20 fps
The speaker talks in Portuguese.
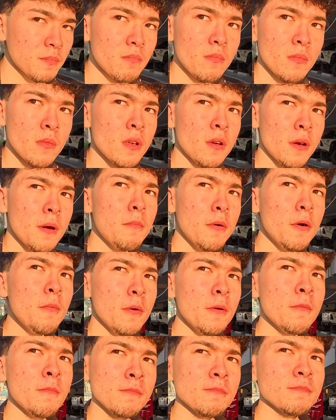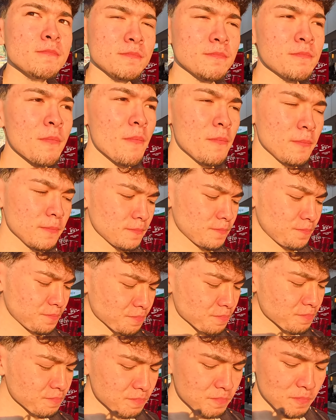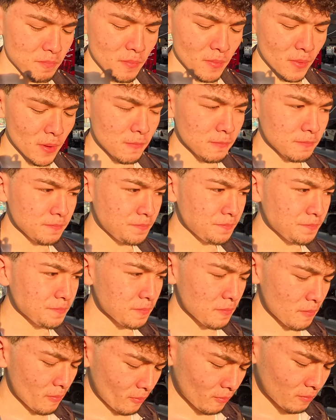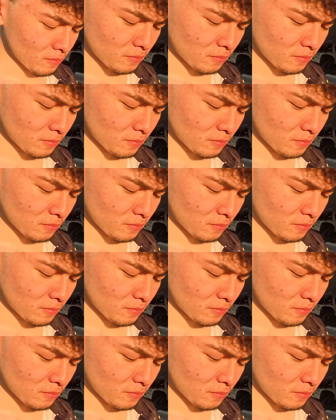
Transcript: Bom. Bom, bom. Bom, bom. É isso aí.